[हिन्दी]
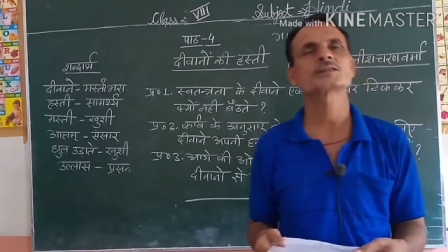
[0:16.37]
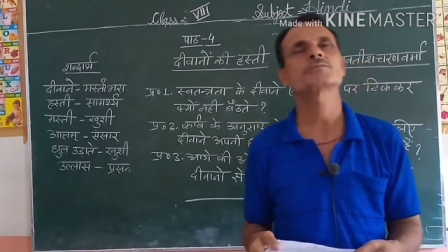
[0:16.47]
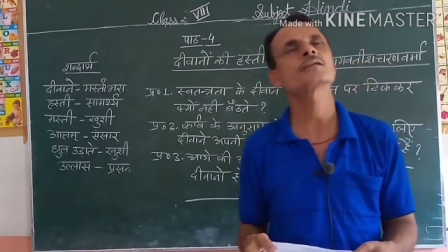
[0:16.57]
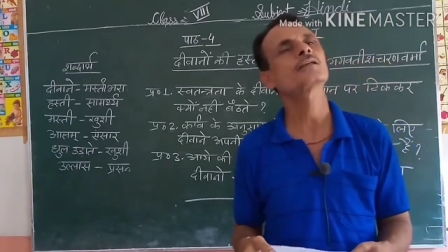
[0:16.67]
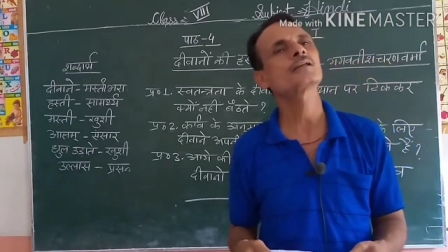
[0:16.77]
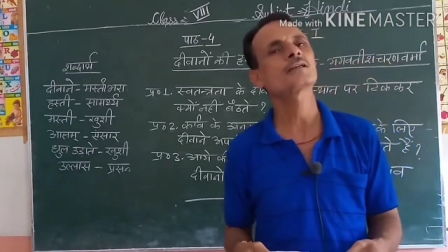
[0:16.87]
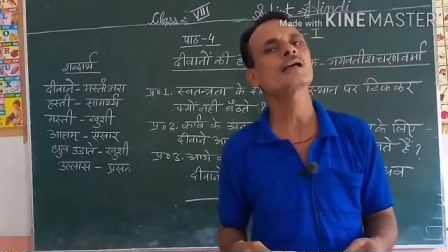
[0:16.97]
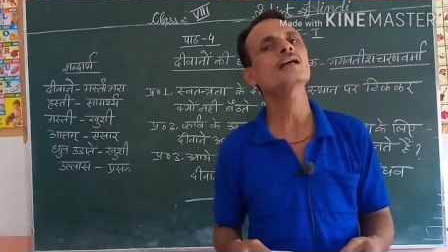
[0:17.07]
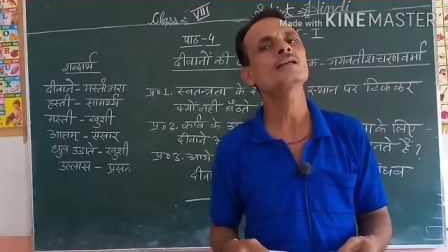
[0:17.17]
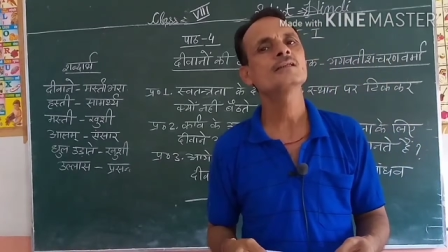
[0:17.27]
स्वतंत्रता
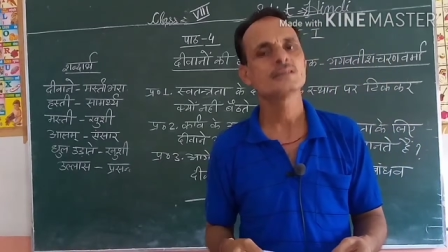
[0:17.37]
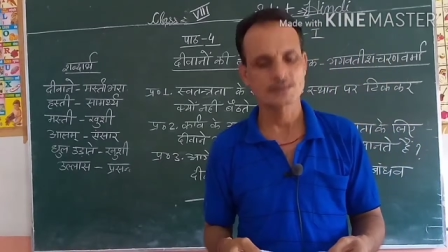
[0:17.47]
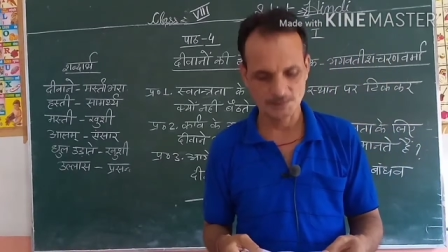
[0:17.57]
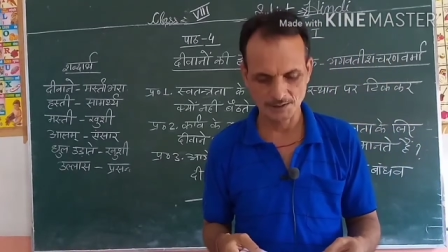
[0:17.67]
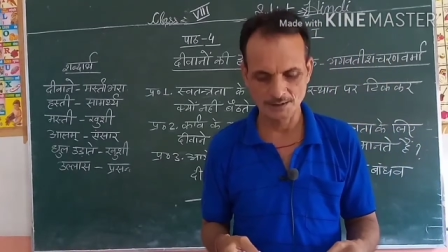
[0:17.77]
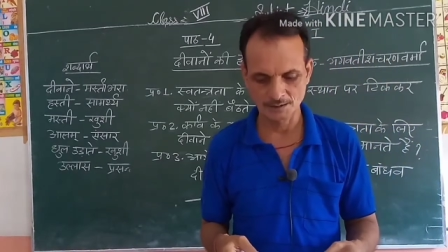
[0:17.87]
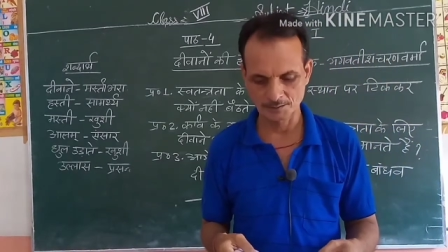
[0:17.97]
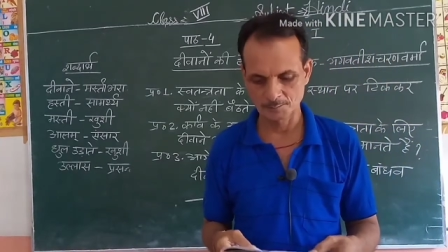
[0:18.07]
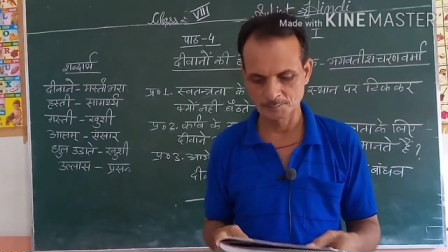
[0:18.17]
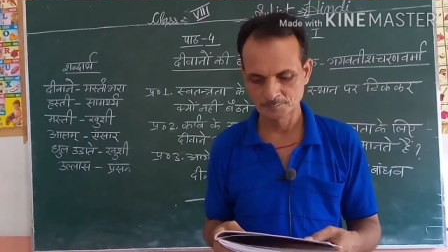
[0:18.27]
सेनानी को